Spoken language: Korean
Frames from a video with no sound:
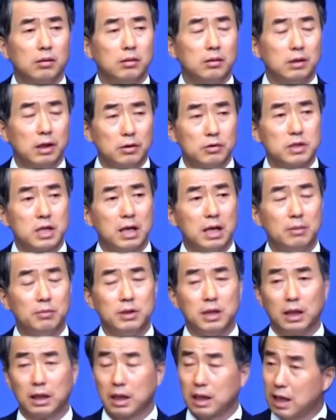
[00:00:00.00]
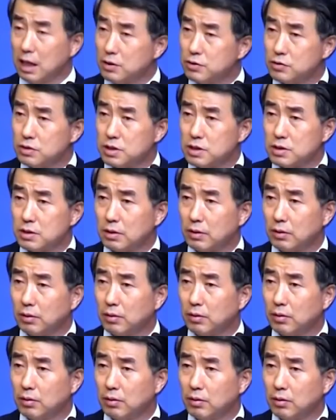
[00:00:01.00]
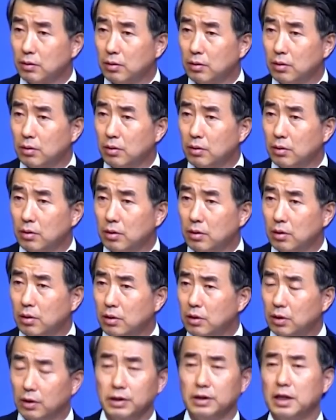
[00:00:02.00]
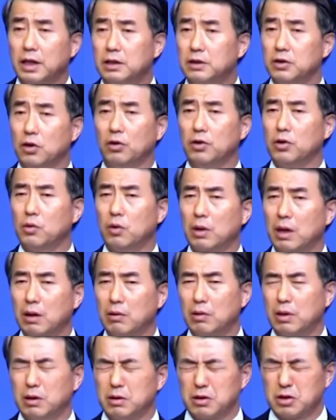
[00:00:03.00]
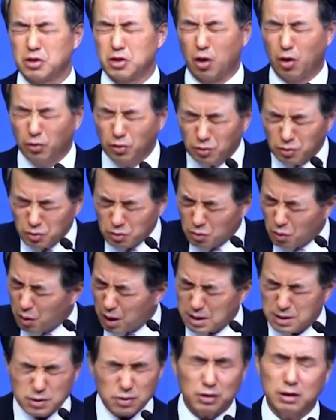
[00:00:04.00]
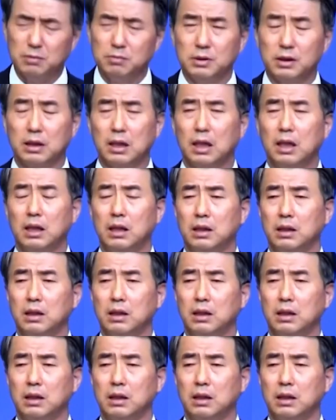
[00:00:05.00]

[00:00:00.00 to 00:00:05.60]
예루살렘을 향해 갈 수 있어요. 그런데 그 여리고라고 하는 건 견고한 성입니다.